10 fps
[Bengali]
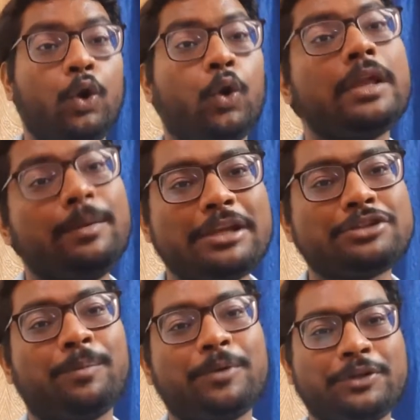লোকি বলে
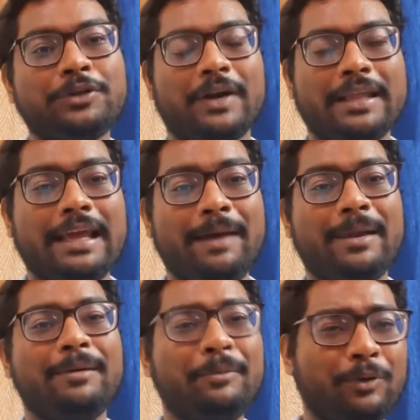সম্বোধন করে হ্যাঁ
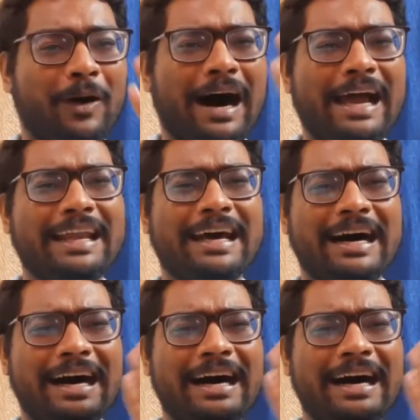মানে পুরো আয়না